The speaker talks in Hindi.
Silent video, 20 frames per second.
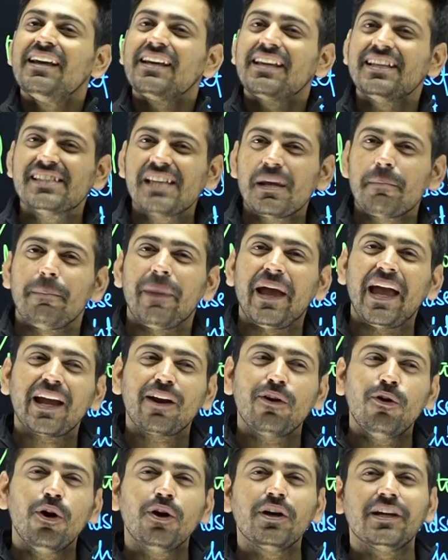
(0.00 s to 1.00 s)
कि सर
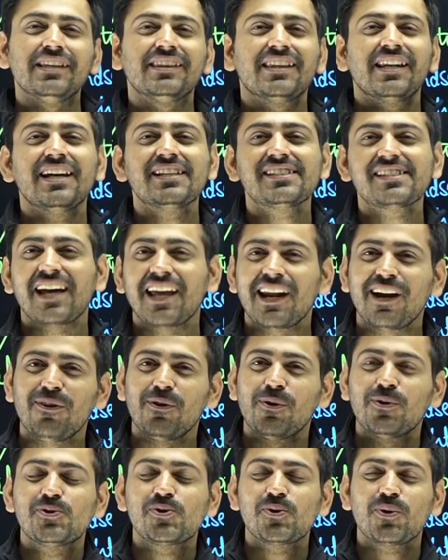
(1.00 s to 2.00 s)
बैकलॉग इतना सारा
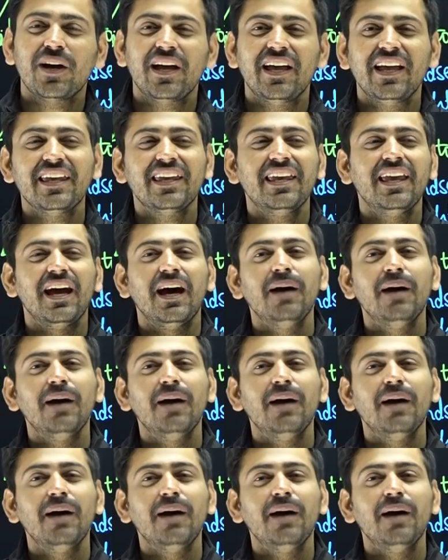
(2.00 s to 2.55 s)
हो चुका है कि